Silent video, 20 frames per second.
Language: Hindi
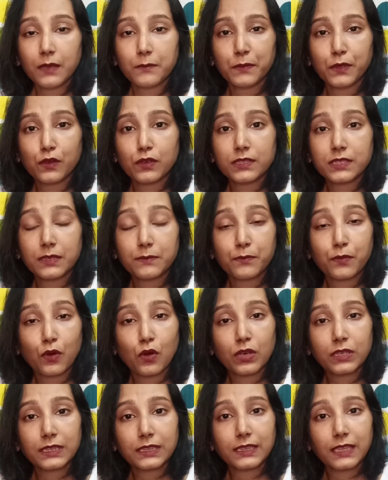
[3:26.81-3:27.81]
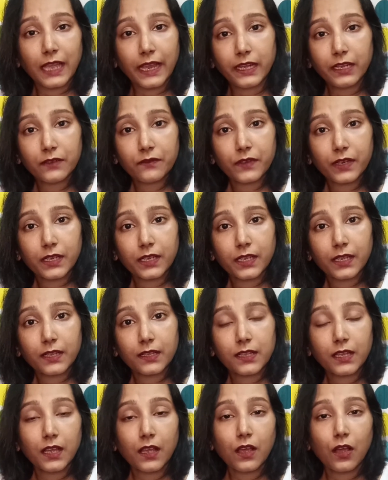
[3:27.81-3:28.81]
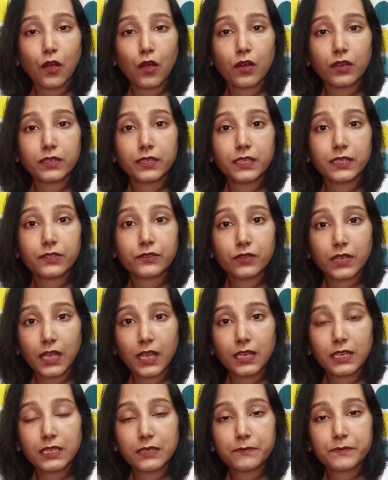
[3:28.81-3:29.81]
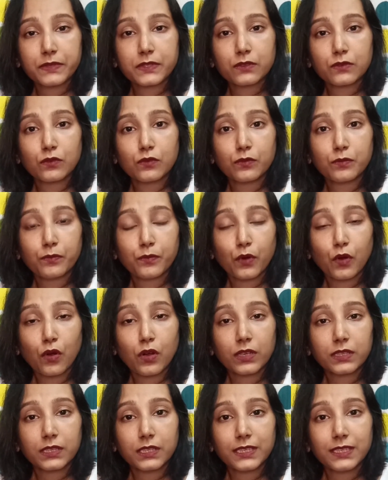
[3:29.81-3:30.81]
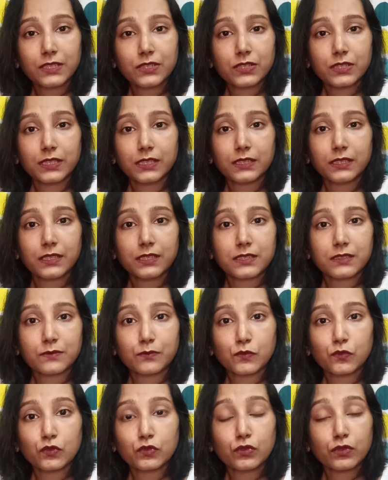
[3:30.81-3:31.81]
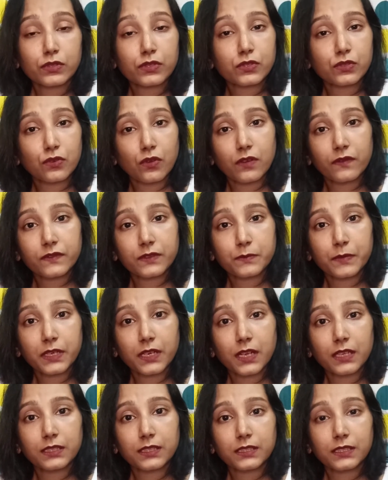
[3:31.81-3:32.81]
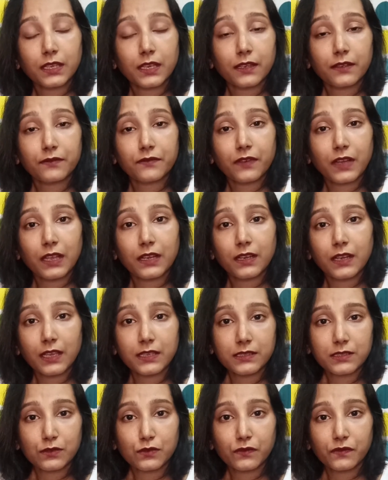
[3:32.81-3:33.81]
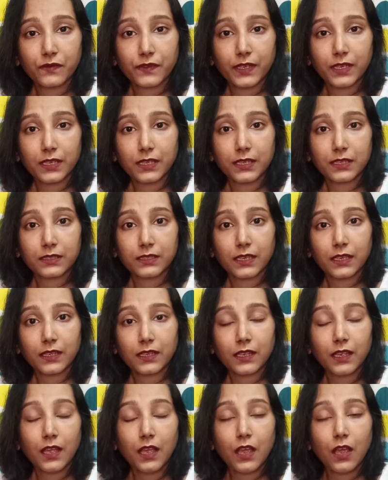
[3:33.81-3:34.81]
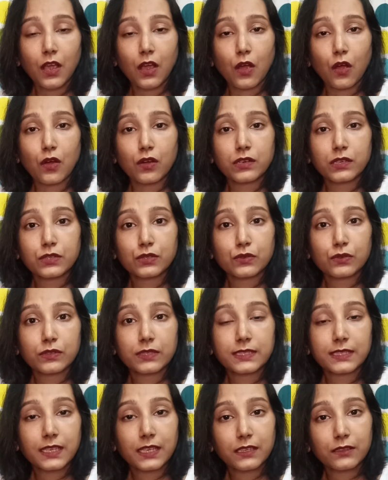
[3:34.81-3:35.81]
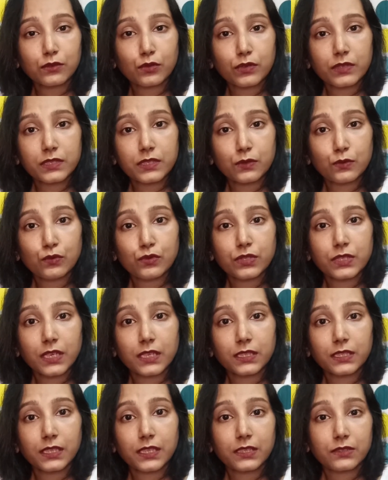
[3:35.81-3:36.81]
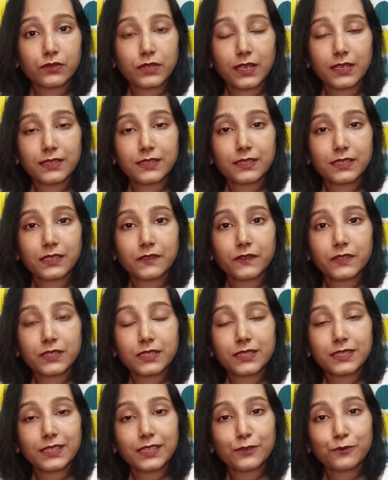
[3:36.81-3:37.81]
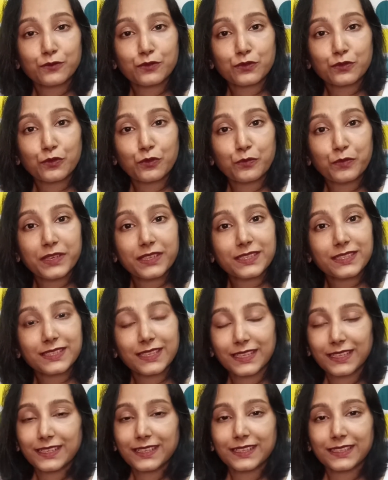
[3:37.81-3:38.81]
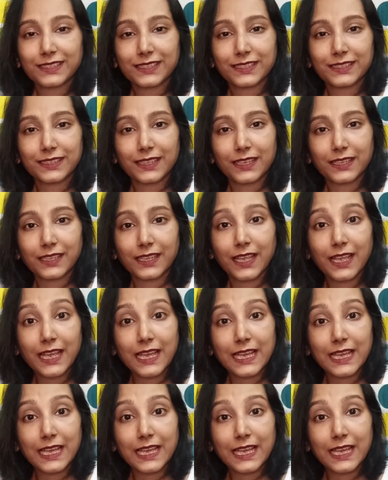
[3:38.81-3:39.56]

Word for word: बिकॉज़ ये बहुत लाइट वेट है और ये ड्राई लिप्स को बहुत ही जल्दी स्मूथ और सॉफ्ट बना देता है फाइन लाइंस को फील करता है और जो स्किन थोड़ी सी उठ जाती है ड्राइनेस की वजह से उसको भी सेट कर देता है